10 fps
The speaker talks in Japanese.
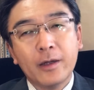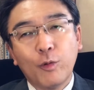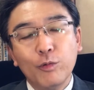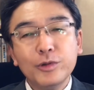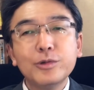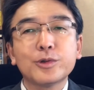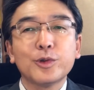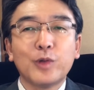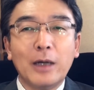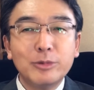この人
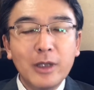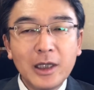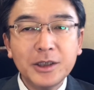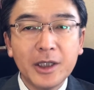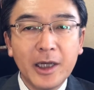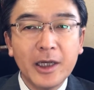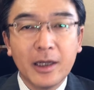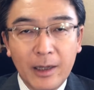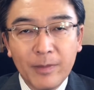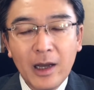ちょっと危ないんじゃないかな、